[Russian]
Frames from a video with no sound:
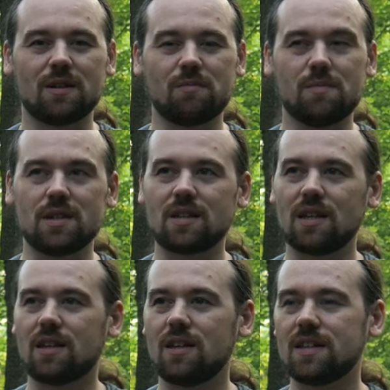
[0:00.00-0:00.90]
без
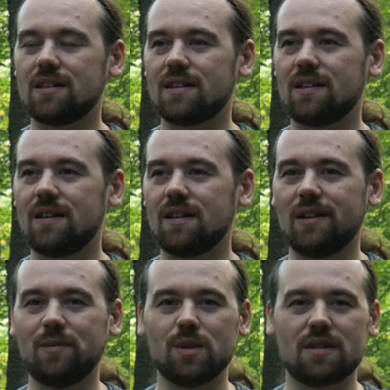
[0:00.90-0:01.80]
каких-то
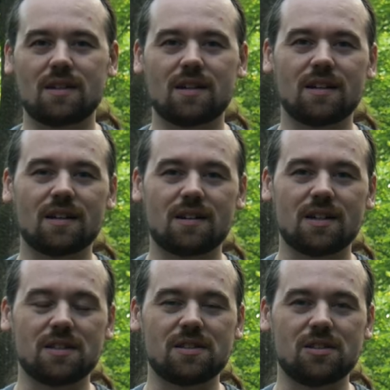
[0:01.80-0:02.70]
элементарных
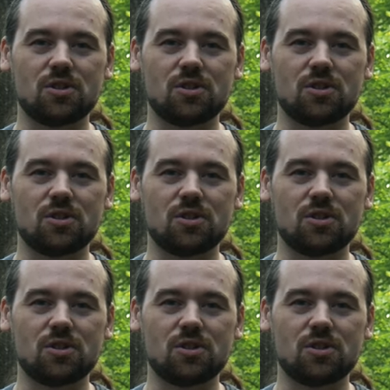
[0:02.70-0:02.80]
радостей